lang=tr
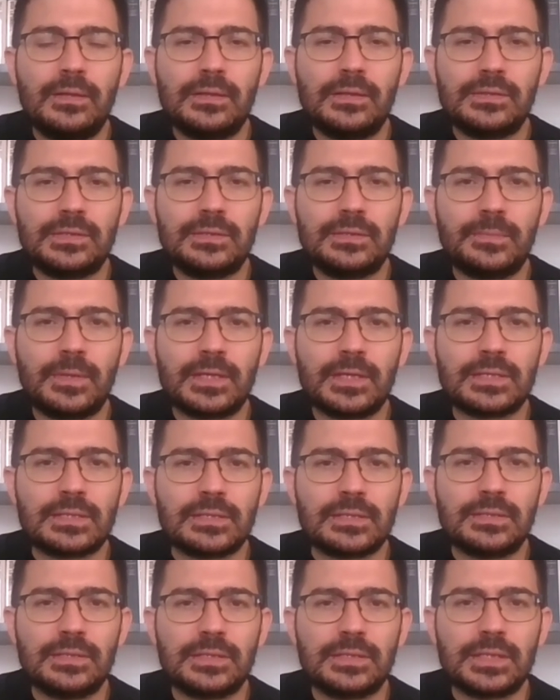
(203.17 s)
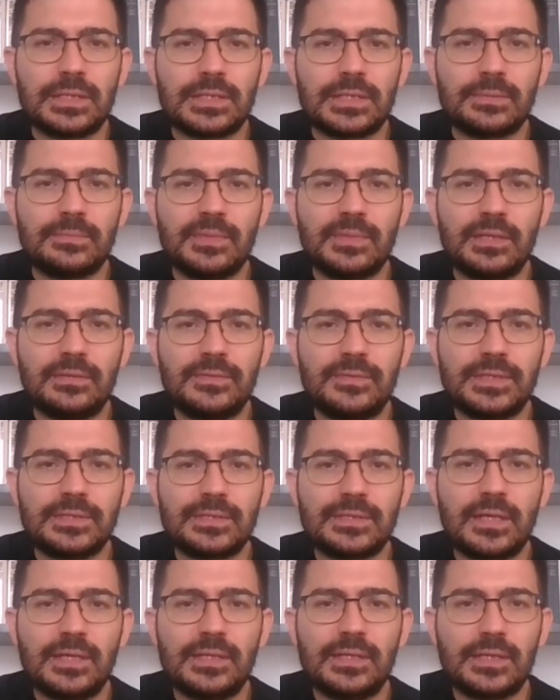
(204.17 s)
Nasıl başladık çalışmaya?
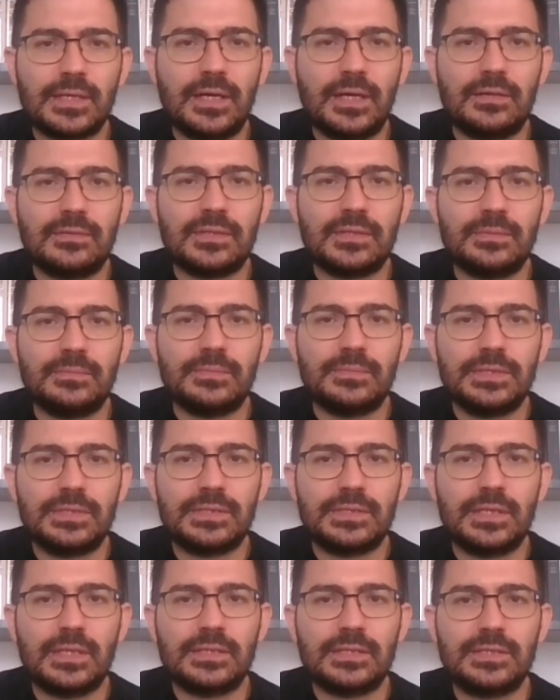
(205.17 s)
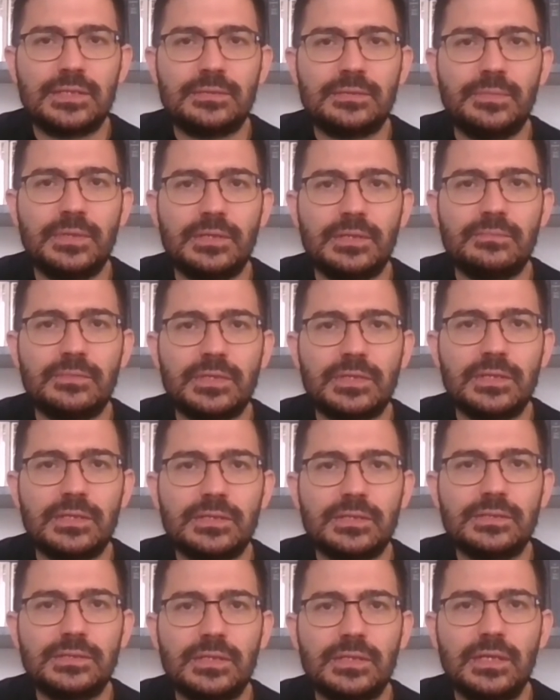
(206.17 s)
Vesayet kavramını siyaset
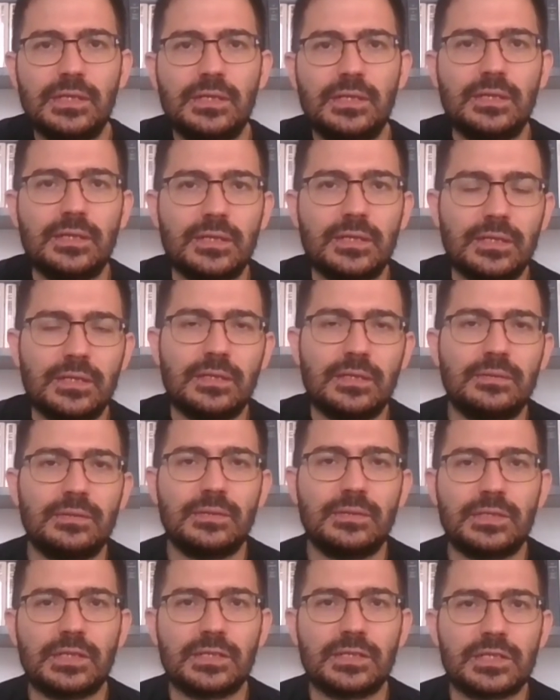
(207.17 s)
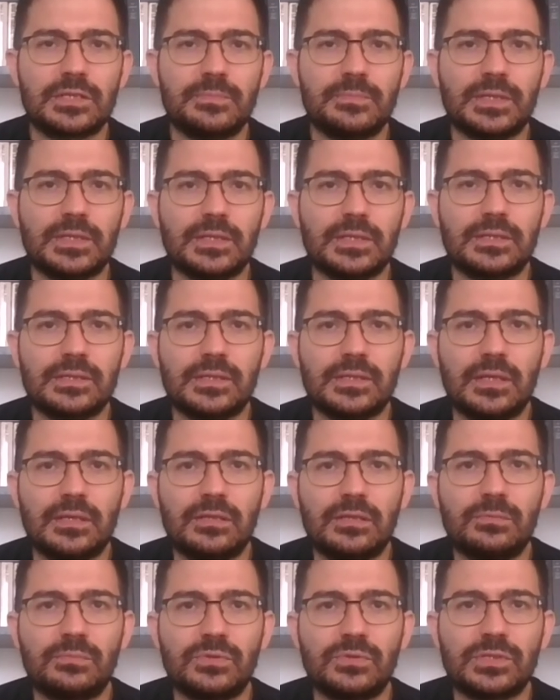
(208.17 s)
bilimcilerin e,
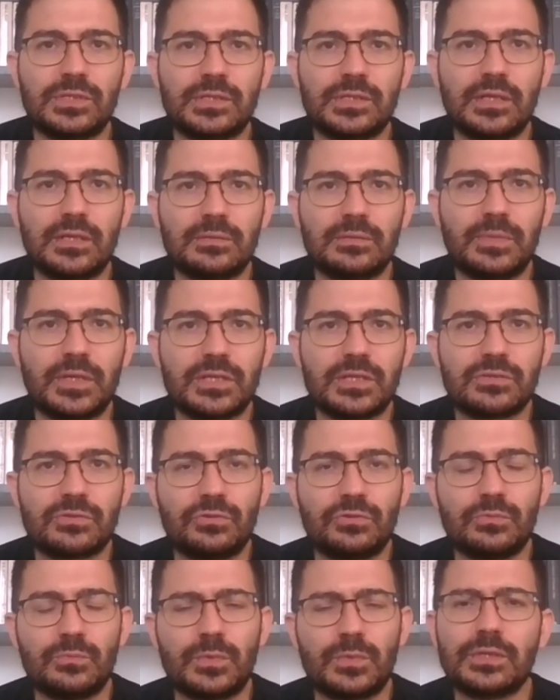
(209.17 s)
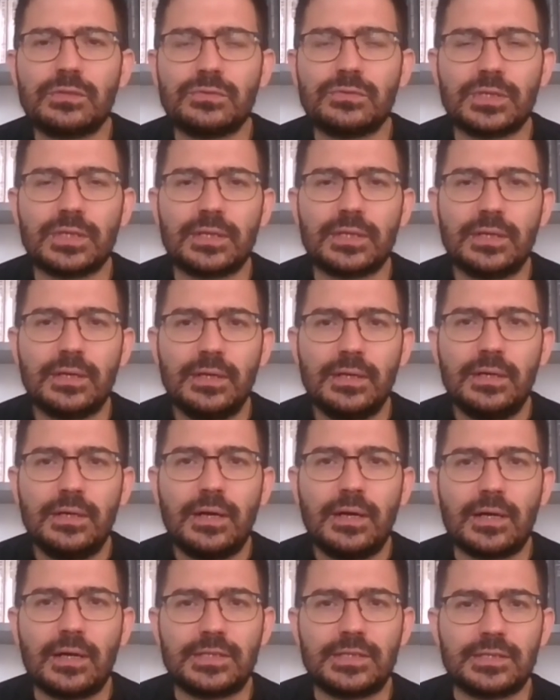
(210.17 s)
çalışmalarından Robert Dahl başta olmak üzere
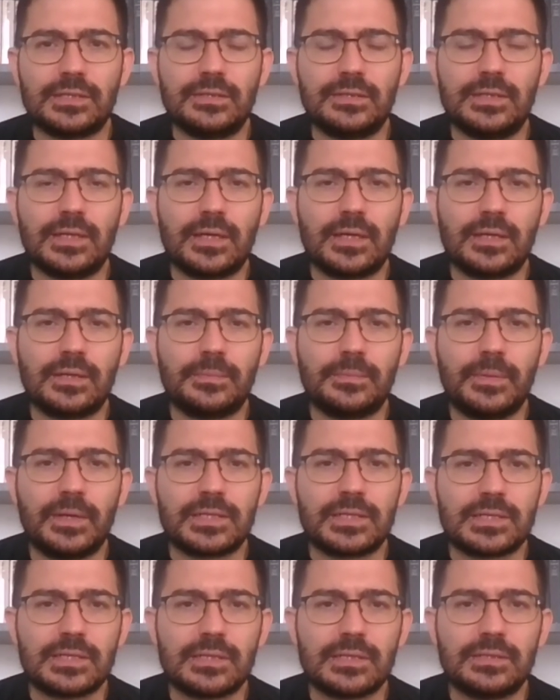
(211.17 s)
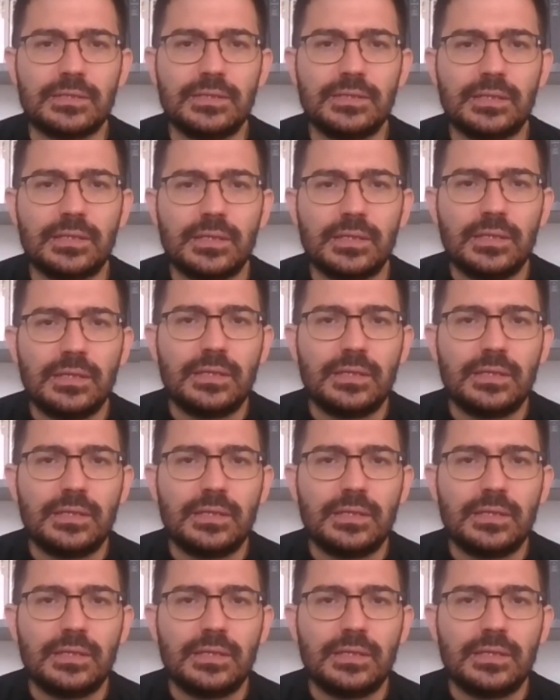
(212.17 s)
açıklayarak başladık.